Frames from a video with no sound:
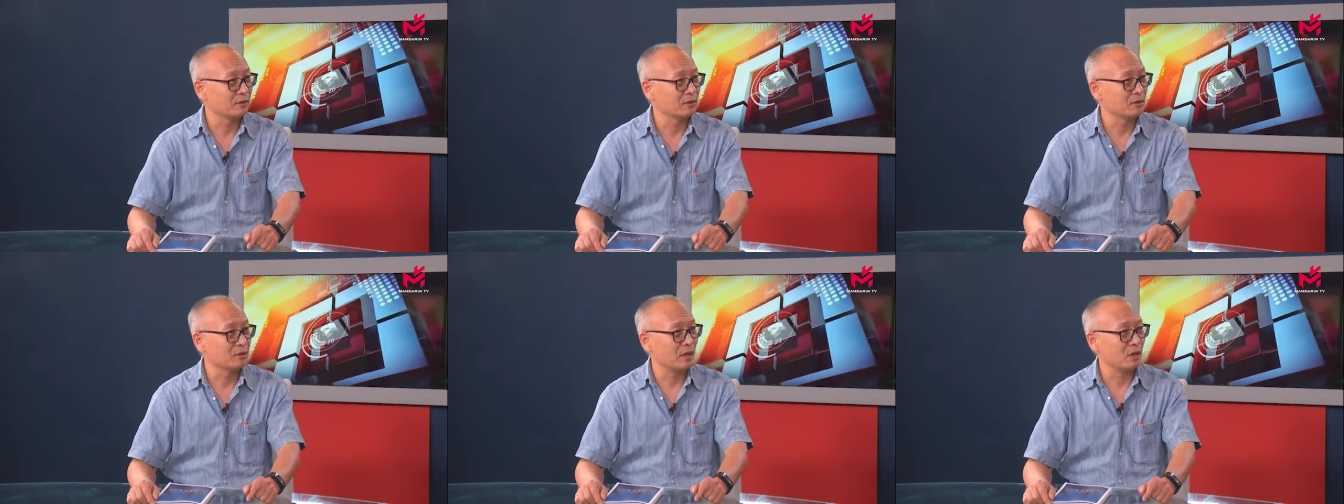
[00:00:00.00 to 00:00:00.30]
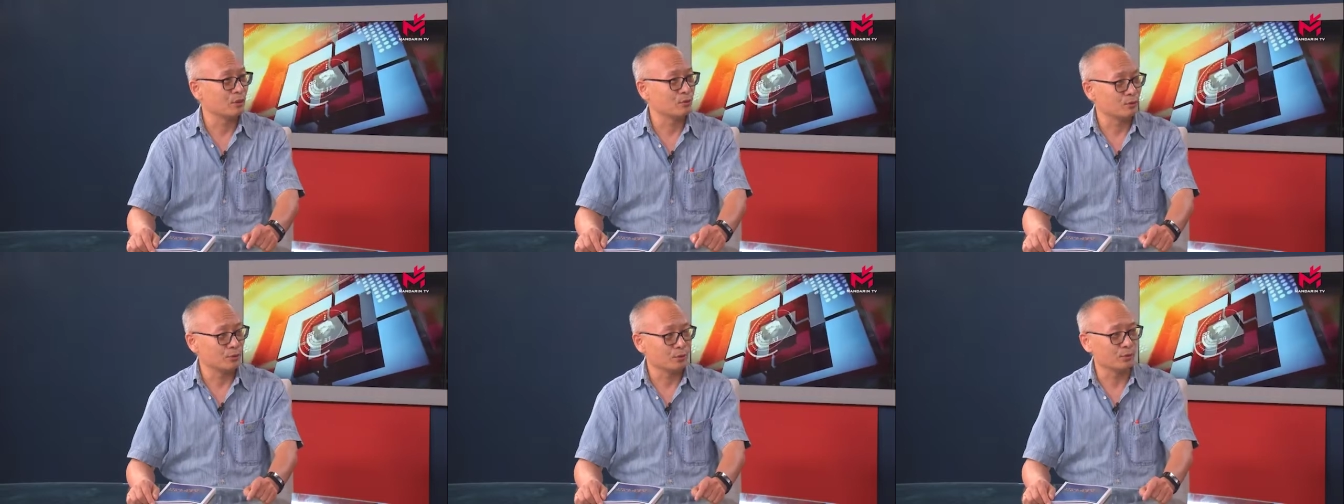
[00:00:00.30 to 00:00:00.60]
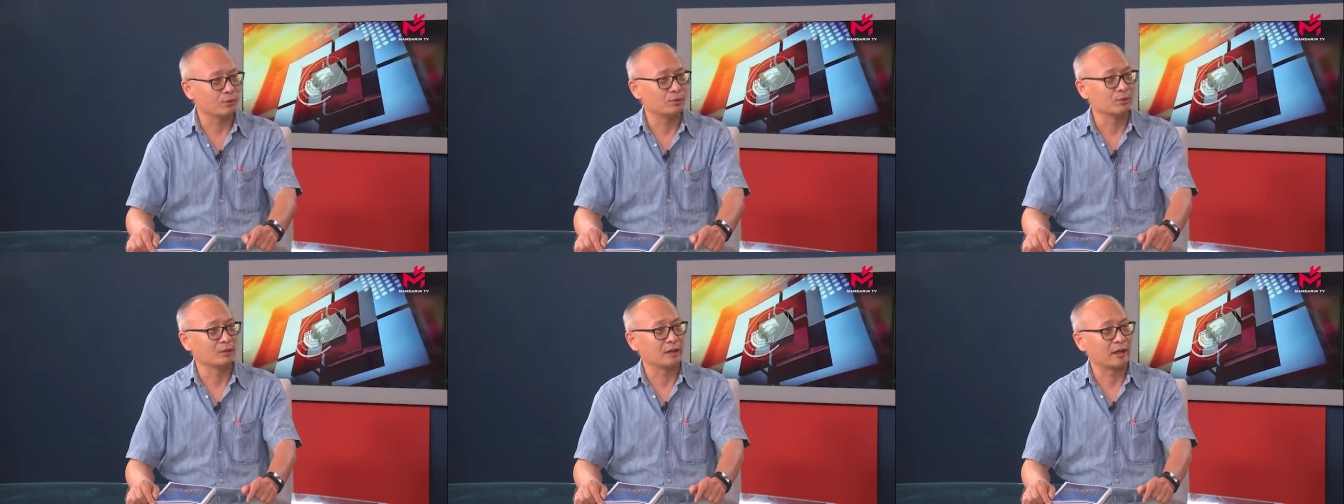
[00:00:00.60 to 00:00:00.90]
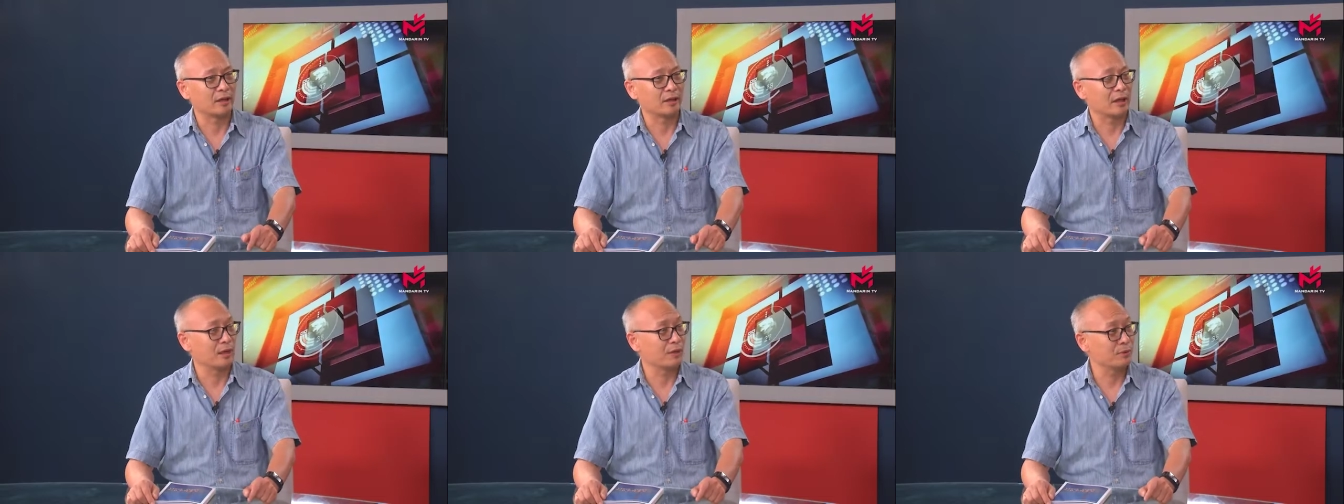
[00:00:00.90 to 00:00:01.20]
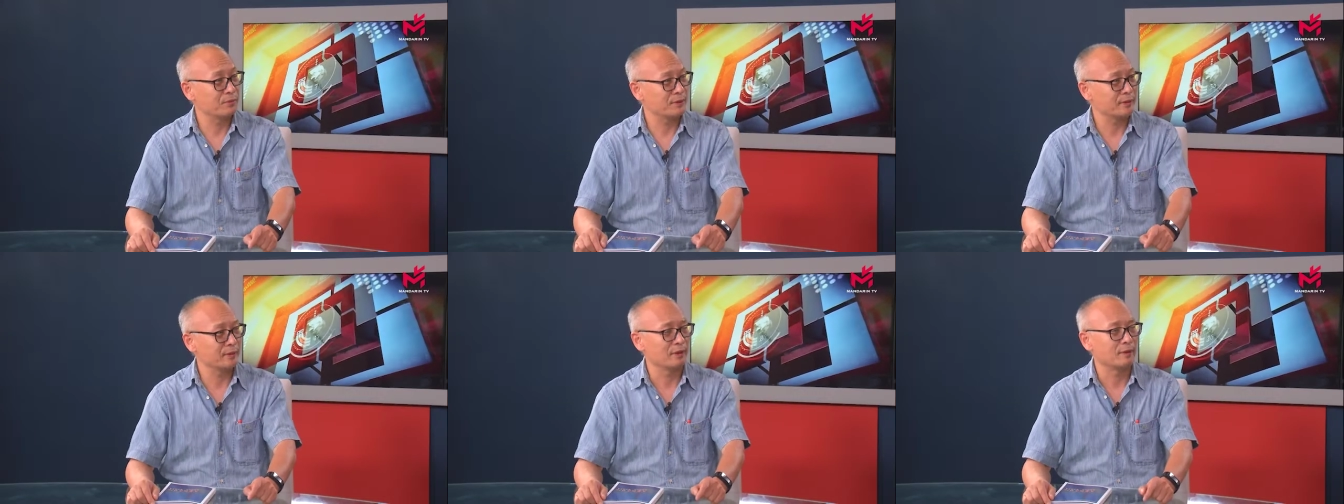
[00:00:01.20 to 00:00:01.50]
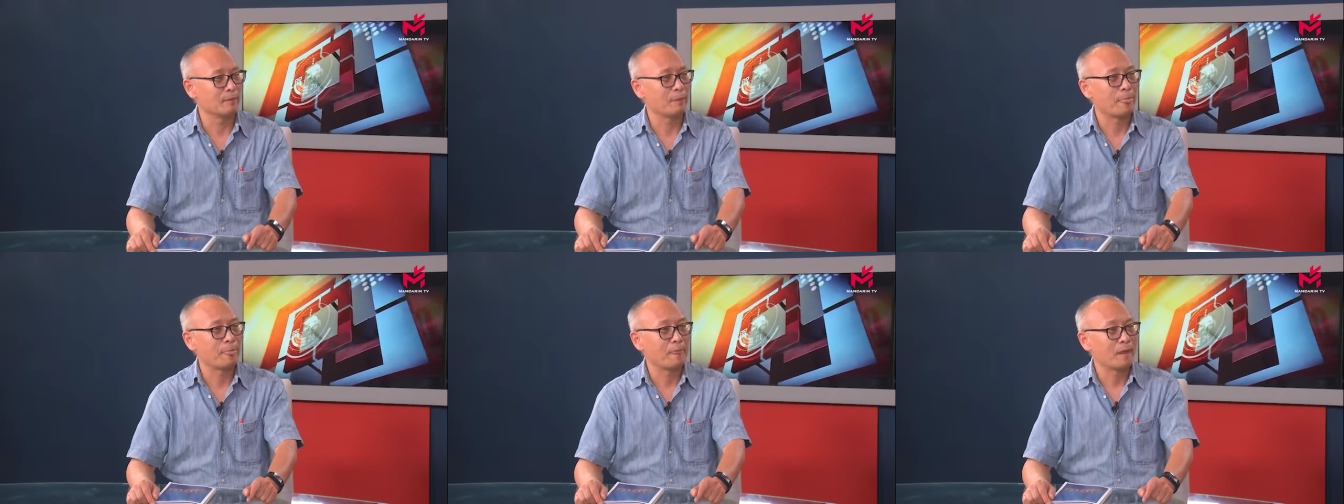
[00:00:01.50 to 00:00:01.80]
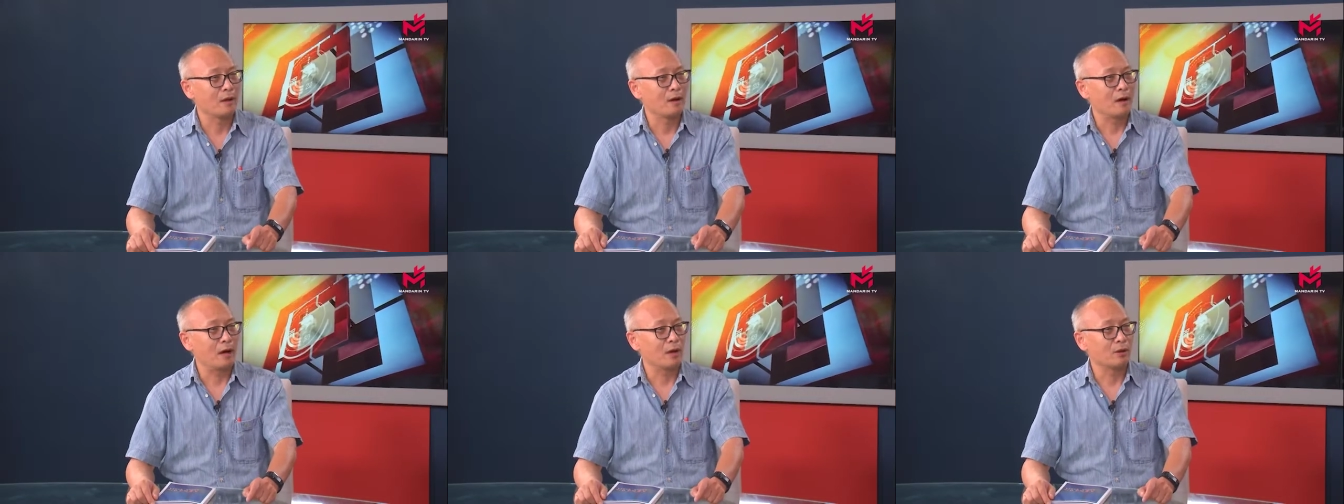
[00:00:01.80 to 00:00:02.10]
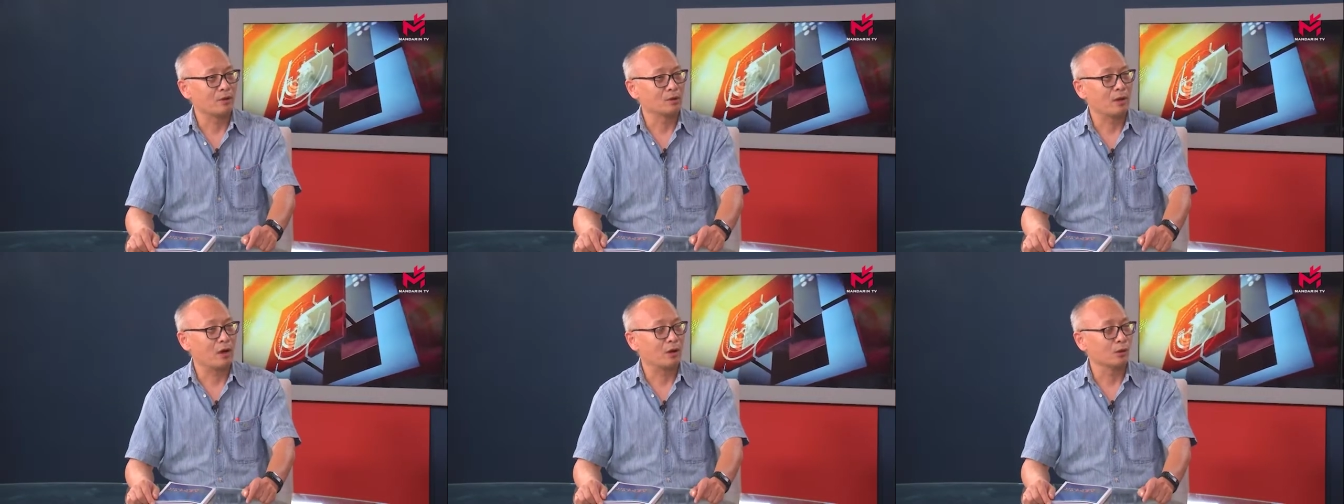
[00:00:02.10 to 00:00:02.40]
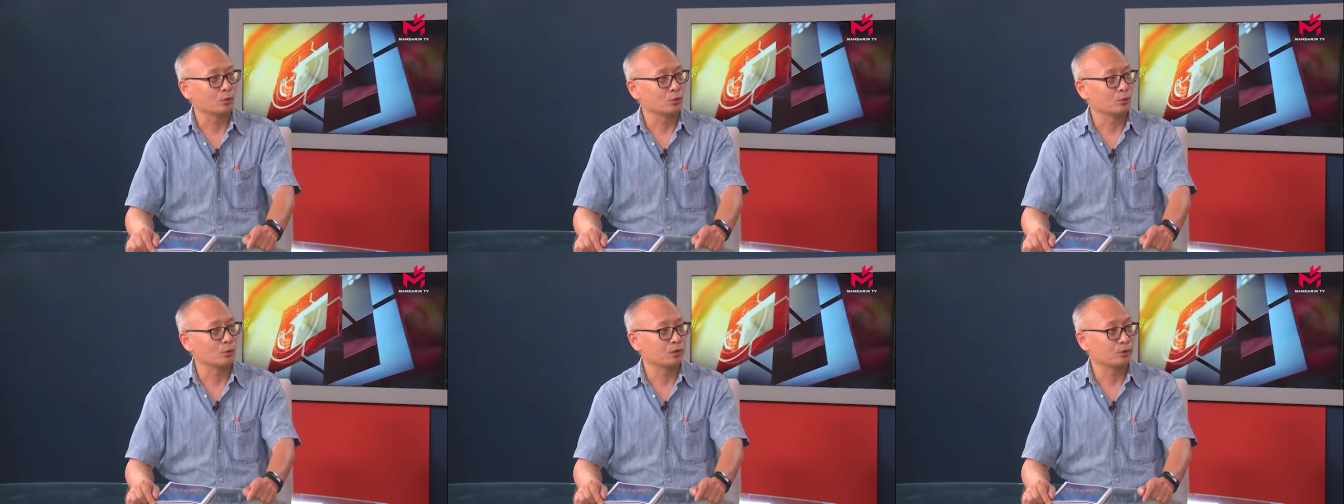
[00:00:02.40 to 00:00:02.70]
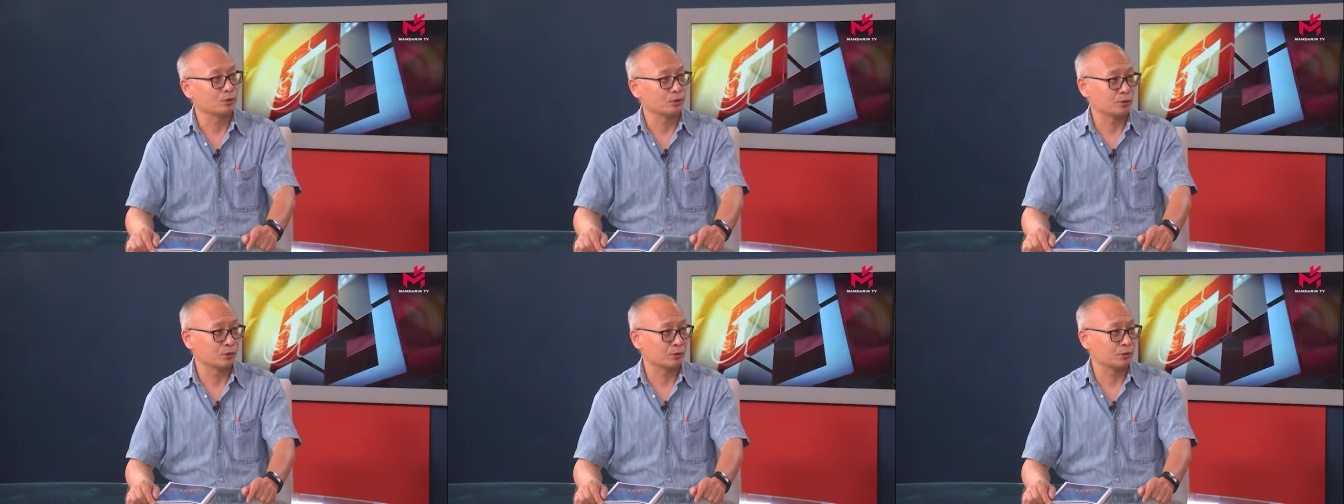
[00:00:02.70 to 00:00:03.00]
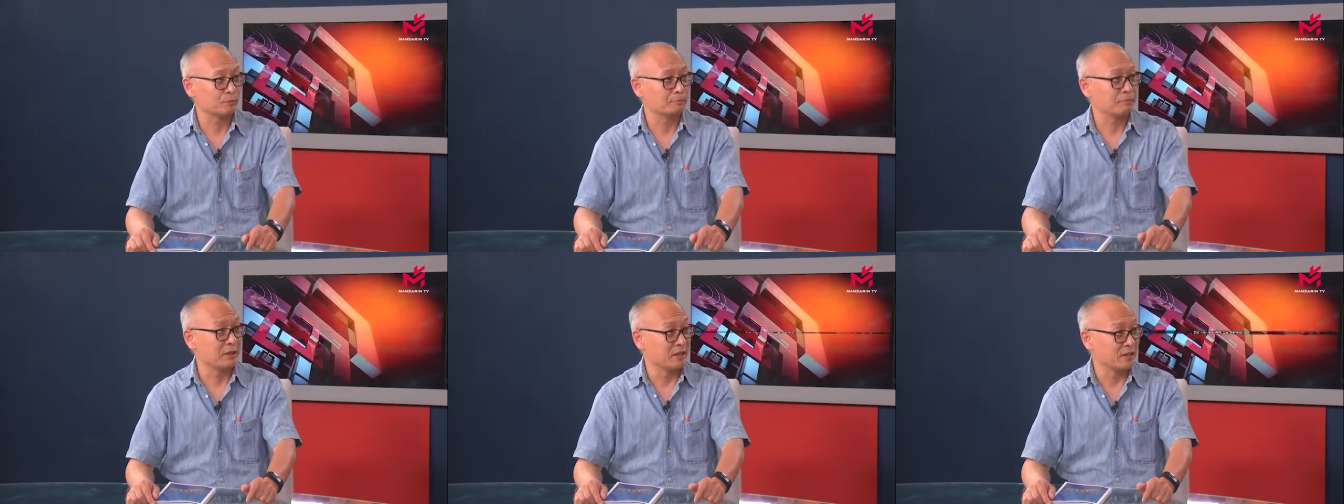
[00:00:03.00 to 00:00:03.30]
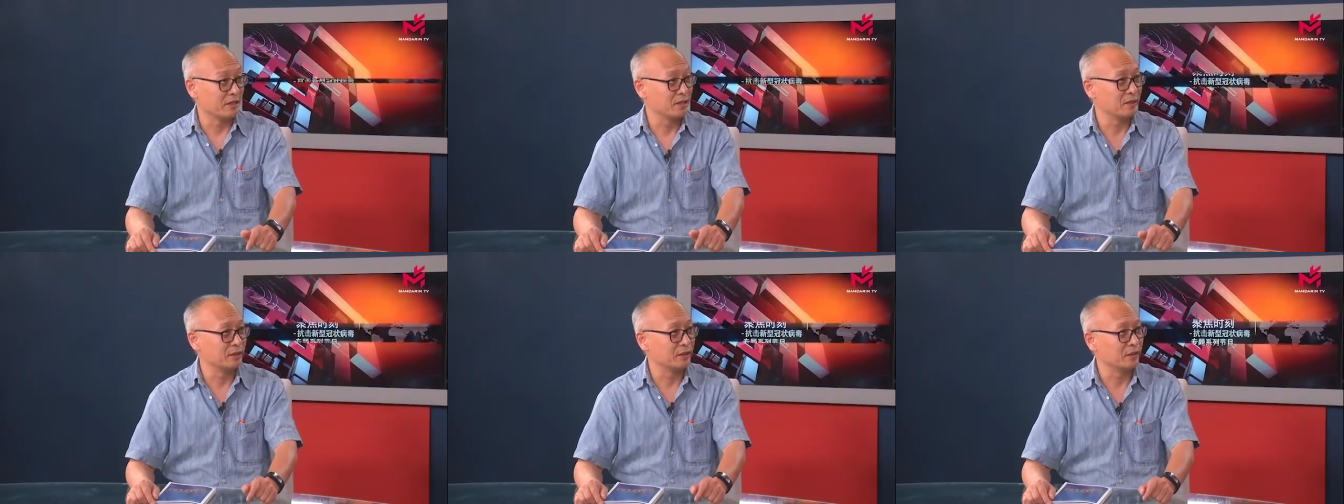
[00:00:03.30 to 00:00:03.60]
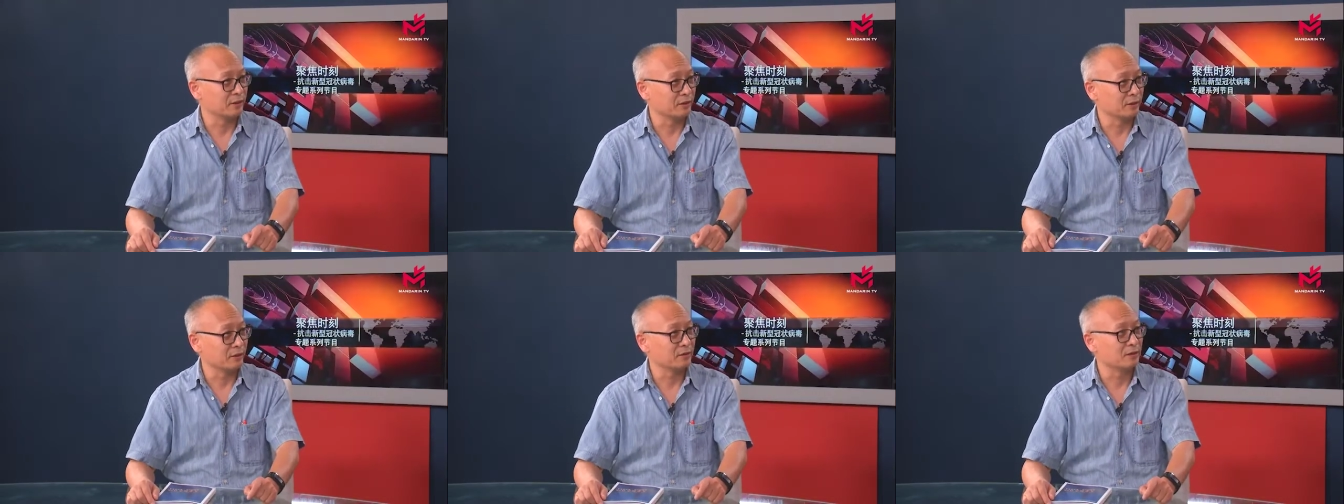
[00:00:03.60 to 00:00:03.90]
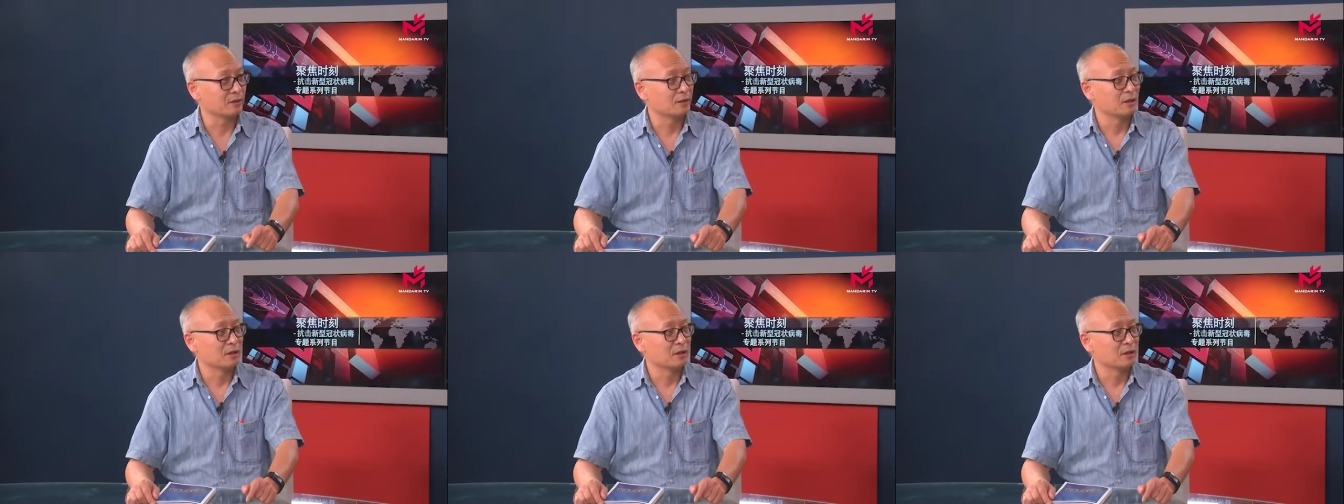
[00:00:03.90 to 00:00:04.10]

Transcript: 来旅游、来开会的，还有好多就是本地客人，